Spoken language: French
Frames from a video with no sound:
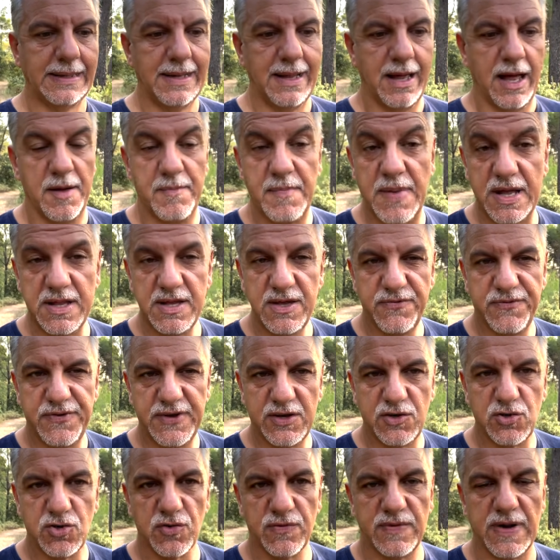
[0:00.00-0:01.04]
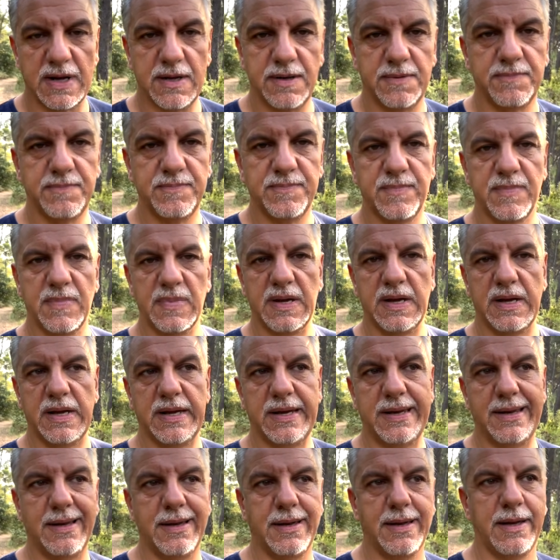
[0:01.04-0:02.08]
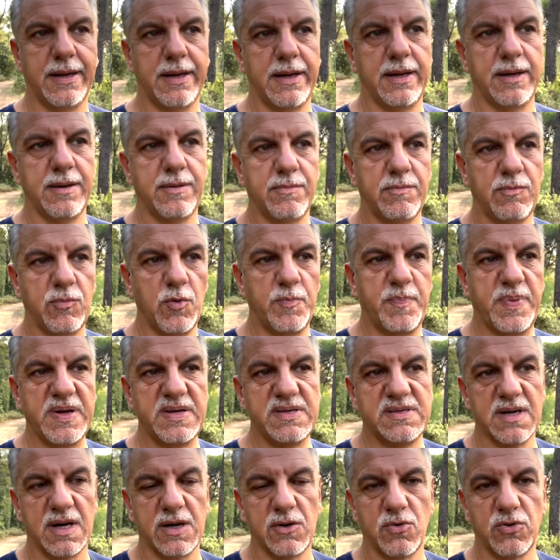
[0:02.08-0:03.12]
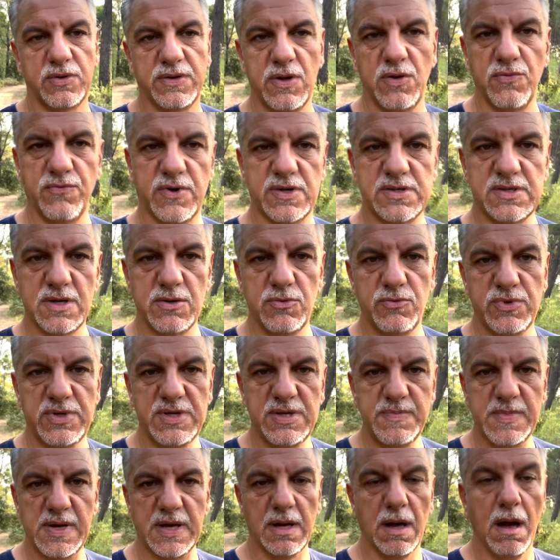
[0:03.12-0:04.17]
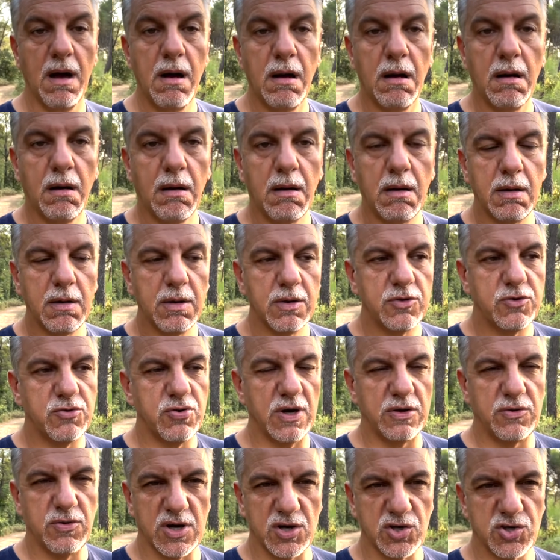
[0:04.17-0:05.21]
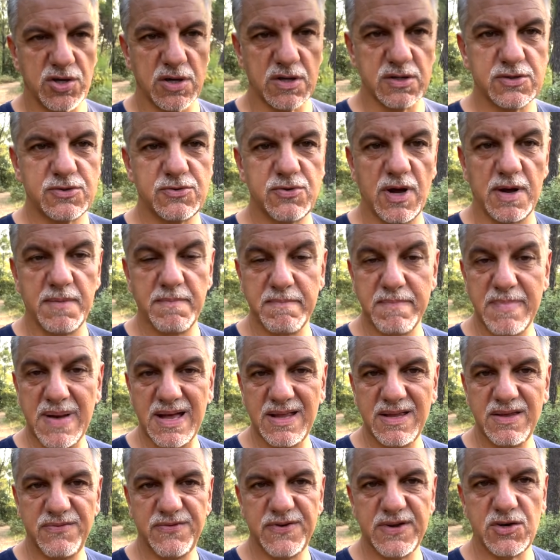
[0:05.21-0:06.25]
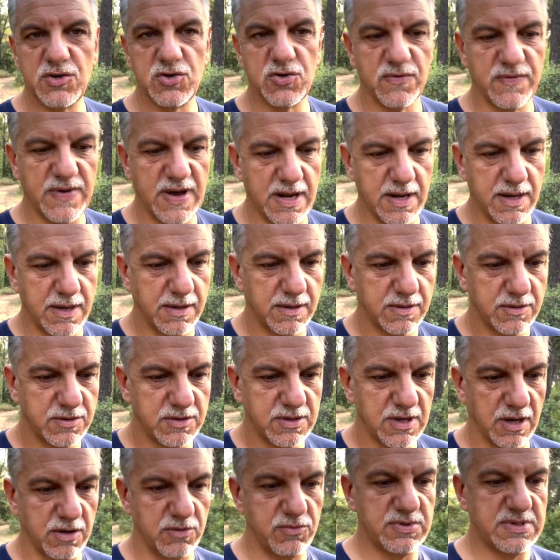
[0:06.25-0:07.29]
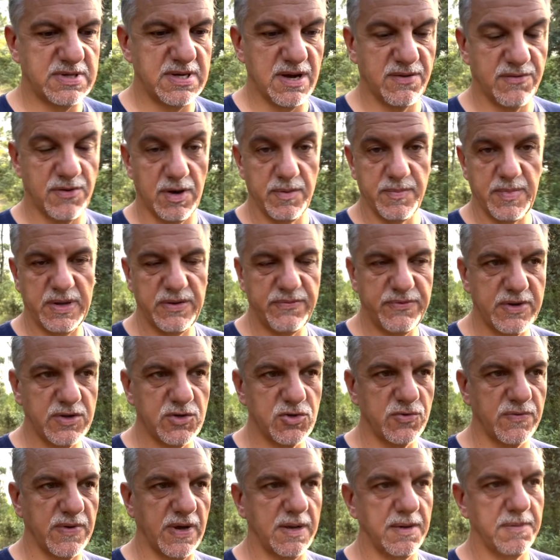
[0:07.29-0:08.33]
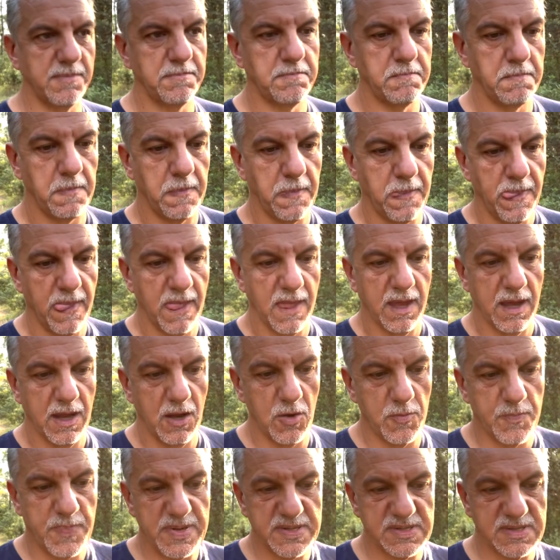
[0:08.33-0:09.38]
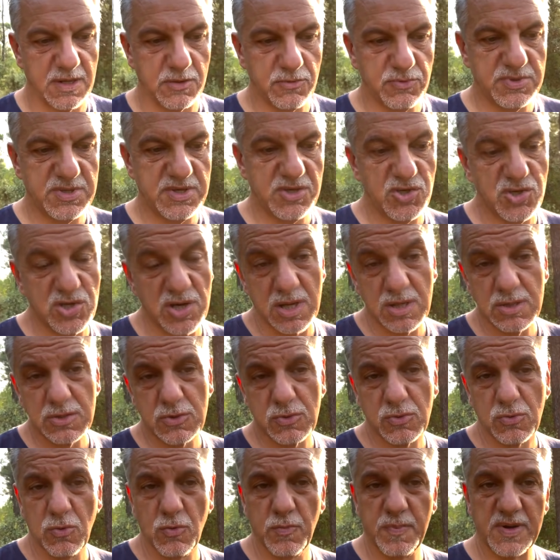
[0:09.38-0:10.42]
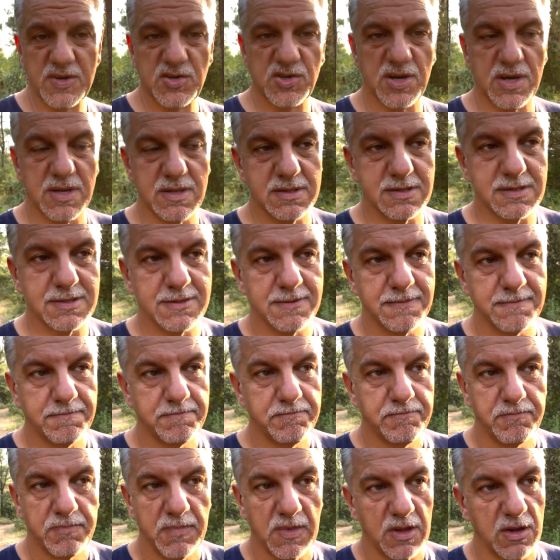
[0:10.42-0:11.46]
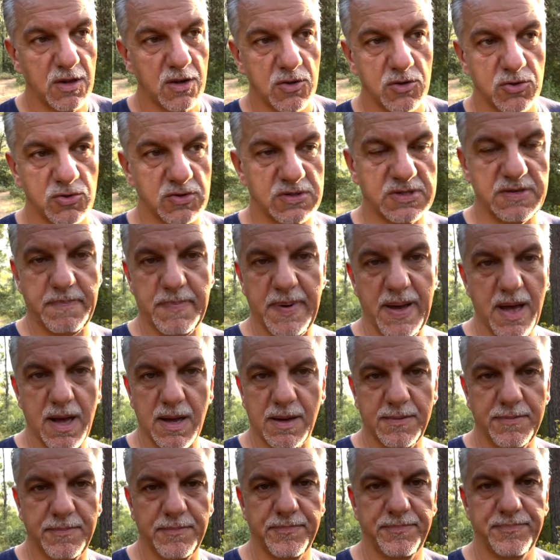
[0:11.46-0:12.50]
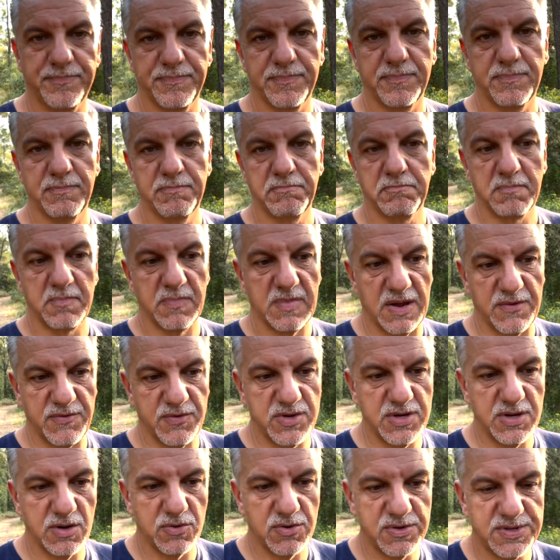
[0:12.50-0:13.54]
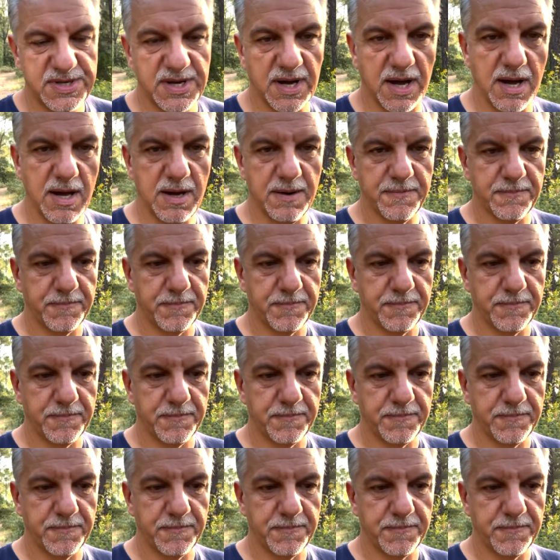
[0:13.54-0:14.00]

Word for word: un magnifique cheval. Et le paysan à côté, le voisin, lui dit, mais oh, tu as de la chance, tu as un magnifique cheval. Tu as réussi à avoir un magnifique cheval. Et le paysan lui dit Chance ou pas chance Je ne sais pas. L'avenir le dira.